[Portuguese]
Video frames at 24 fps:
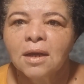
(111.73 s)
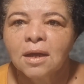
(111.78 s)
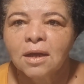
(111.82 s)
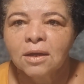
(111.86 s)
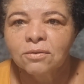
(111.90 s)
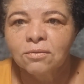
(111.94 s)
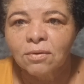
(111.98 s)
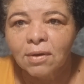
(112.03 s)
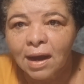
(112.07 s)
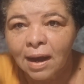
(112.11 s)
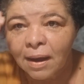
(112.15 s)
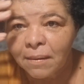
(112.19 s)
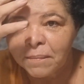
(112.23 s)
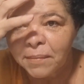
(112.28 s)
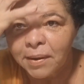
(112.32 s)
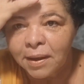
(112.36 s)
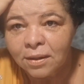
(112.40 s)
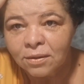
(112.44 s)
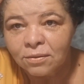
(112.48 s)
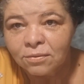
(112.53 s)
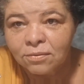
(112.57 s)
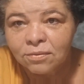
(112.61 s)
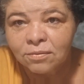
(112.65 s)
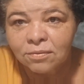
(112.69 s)
do
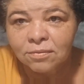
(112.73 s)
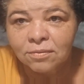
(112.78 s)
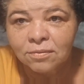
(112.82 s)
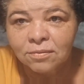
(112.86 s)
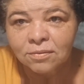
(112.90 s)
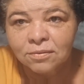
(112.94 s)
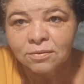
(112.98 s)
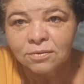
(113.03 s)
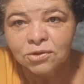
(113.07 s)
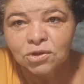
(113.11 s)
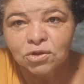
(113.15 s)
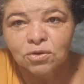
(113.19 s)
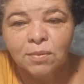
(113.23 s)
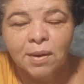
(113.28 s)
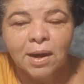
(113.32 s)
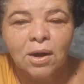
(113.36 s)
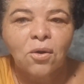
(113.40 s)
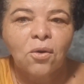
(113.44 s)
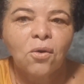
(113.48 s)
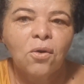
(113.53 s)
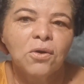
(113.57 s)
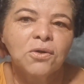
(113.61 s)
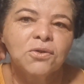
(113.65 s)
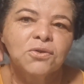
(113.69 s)
cabelo de uma
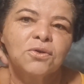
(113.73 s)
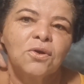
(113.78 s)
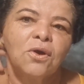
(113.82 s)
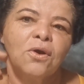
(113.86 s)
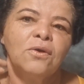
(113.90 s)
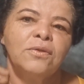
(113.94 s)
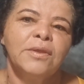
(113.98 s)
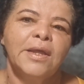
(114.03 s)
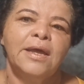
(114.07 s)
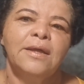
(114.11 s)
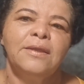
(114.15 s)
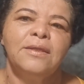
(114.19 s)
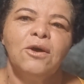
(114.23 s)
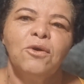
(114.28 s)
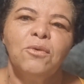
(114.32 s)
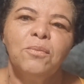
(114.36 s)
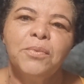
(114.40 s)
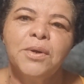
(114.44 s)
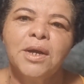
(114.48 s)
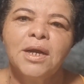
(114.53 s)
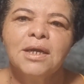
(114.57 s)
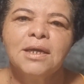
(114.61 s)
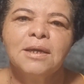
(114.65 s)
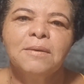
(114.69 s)
cor só, né? Não
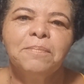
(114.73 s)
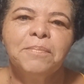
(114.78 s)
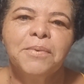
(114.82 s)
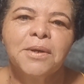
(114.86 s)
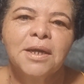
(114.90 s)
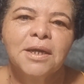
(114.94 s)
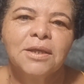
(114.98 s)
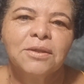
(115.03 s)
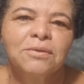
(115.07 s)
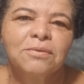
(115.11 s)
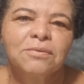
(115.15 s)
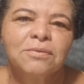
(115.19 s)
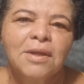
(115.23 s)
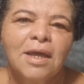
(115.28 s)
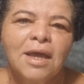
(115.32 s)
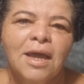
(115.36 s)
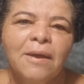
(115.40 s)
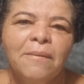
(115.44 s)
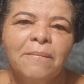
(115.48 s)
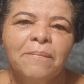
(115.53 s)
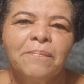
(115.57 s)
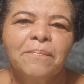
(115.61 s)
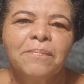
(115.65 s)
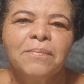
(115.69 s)
branco e preto,
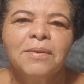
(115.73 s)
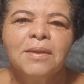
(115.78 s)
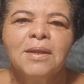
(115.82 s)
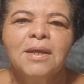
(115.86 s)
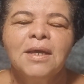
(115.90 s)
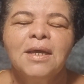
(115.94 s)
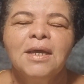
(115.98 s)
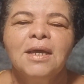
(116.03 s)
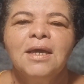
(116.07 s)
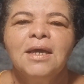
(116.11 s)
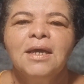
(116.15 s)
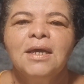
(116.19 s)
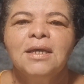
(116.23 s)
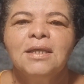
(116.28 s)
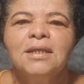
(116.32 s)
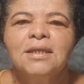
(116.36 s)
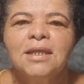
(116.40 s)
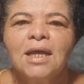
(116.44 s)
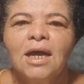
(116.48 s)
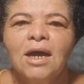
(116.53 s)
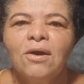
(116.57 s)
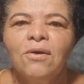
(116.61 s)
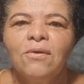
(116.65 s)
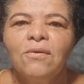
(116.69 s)
né?
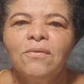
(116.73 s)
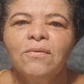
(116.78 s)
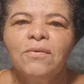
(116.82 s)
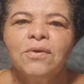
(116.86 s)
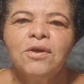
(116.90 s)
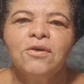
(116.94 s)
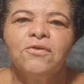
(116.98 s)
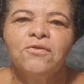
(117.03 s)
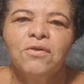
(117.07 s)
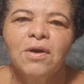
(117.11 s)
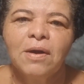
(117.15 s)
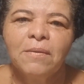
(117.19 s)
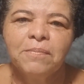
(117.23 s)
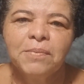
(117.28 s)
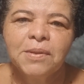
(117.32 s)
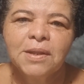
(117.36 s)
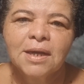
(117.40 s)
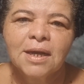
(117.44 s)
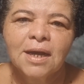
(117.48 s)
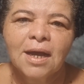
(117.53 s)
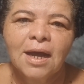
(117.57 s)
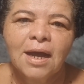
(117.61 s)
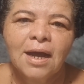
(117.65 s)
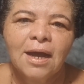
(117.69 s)
Então, eu vou
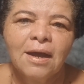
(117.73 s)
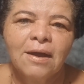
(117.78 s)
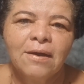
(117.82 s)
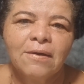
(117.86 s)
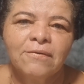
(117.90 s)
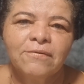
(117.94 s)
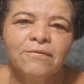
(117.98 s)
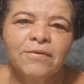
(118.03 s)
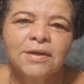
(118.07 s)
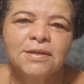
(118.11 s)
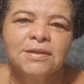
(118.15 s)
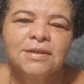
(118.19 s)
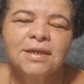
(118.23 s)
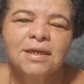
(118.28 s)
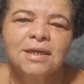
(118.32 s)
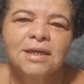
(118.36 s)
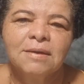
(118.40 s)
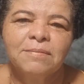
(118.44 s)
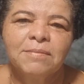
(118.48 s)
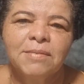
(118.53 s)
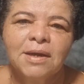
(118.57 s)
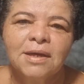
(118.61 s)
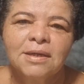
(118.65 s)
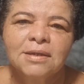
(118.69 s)
aplicar, fazer
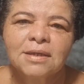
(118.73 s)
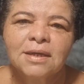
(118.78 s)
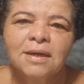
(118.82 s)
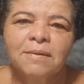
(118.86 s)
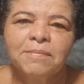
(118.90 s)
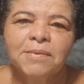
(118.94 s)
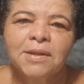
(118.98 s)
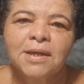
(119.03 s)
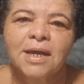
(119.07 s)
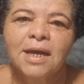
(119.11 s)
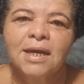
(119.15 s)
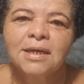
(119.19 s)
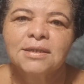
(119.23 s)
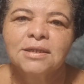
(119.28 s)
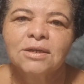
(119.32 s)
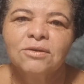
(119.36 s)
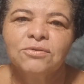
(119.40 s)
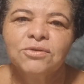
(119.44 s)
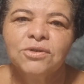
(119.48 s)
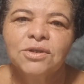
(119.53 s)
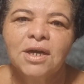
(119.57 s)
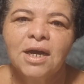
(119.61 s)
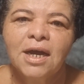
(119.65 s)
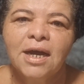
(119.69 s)
aqui minha
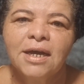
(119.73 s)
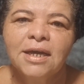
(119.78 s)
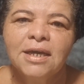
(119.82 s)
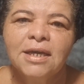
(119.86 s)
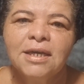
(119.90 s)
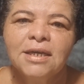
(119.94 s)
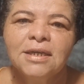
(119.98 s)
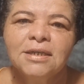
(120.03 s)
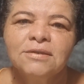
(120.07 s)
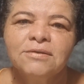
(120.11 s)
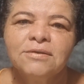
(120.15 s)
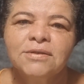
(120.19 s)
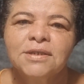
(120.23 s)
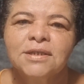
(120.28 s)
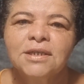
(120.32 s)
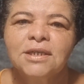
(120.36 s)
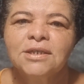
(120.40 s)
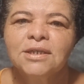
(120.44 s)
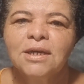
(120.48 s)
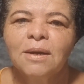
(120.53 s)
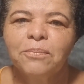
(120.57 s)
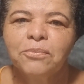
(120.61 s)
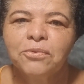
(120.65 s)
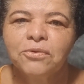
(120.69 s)
aplicação de raiz, você
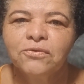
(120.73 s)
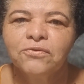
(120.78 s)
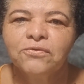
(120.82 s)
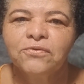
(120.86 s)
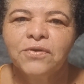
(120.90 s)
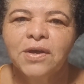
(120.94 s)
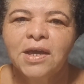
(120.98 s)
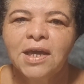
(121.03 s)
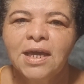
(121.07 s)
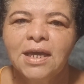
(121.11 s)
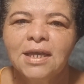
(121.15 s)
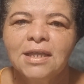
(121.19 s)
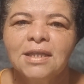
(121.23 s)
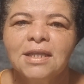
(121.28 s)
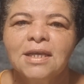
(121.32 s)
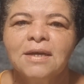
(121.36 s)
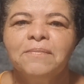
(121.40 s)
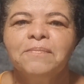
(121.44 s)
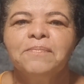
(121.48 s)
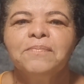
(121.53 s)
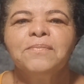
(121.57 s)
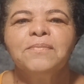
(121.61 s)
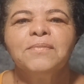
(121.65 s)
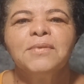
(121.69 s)
já aproveita,